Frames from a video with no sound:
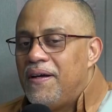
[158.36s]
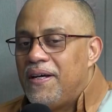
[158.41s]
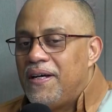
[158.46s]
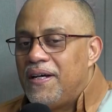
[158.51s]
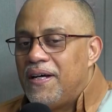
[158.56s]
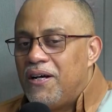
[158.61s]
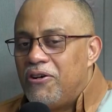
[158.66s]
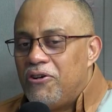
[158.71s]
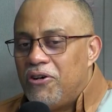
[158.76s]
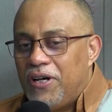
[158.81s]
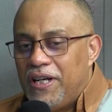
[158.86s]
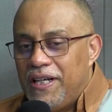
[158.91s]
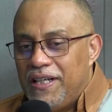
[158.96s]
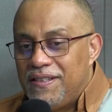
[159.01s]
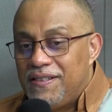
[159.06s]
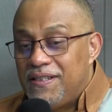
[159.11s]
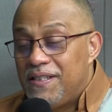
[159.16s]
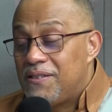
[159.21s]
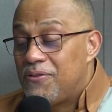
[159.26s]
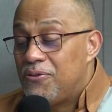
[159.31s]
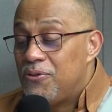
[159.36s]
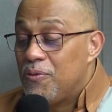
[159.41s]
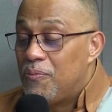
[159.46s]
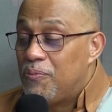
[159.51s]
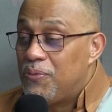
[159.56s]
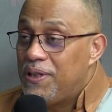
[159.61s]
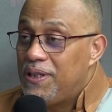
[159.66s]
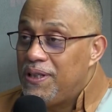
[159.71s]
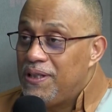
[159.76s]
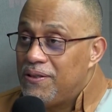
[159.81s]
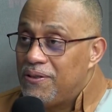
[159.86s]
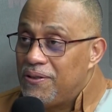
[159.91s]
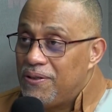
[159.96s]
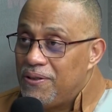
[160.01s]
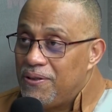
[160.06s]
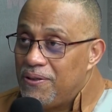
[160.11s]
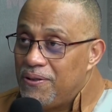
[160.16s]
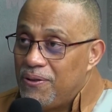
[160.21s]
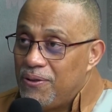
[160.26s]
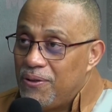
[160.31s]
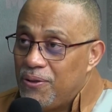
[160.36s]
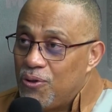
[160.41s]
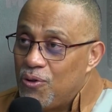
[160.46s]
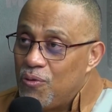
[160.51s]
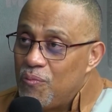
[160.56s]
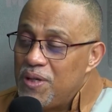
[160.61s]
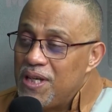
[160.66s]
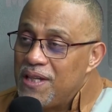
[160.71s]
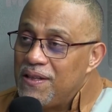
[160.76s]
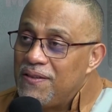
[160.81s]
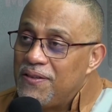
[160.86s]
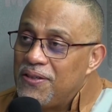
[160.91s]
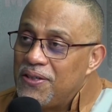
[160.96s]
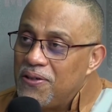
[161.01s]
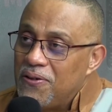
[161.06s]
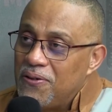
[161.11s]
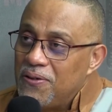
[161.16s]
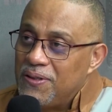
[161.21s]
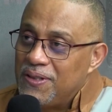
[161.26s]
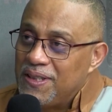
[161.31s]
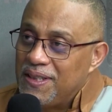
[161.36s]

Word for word: Et alors, elle existe depuis euh, combien de temps